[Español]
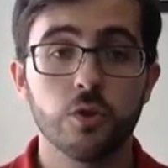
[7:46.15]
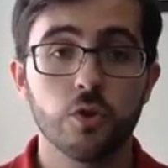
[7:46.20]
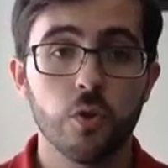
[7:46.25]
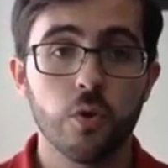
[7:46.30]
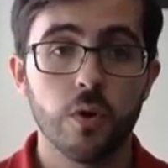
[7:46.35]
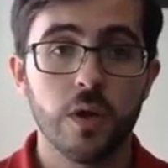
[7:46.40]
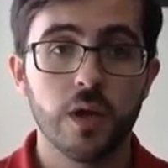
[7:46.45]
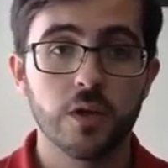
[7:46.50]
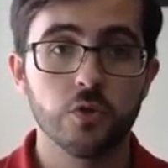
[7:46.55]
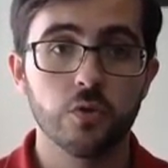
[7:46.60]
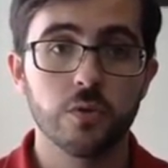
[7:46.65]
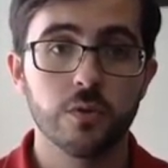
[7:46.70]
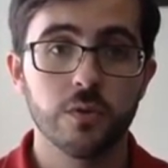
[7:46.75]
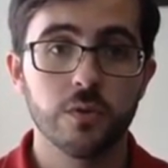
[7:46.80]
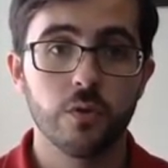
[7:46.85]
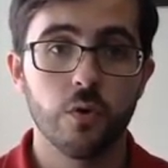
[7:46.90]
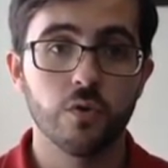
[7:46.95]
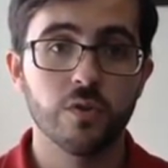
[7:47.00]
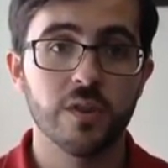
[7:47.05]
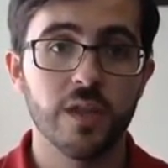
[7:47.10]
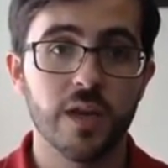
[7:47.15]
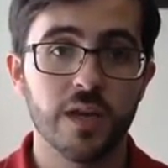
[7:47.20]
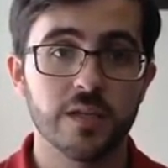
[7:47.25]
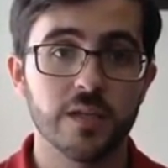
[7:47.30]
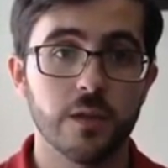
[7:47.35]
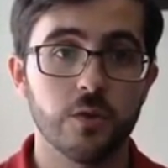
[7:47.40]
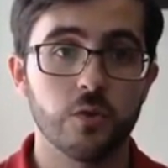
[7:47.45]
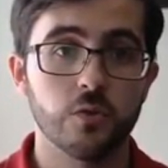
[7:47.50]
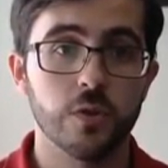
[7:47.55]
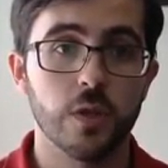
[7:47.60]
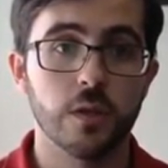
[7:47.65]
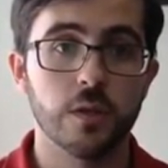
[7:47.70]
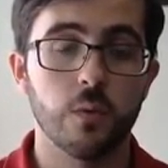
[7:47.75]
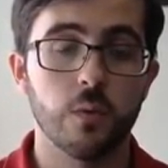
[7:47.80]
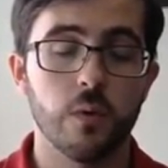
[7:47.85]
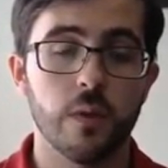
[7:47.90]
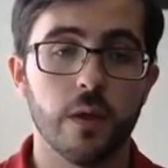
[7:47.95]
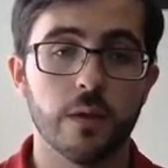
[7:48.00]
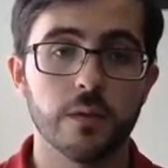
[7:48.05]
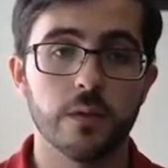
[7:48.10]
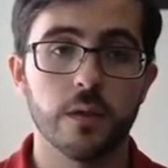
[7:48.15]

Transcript: en todo caso con tres años de antigüedad.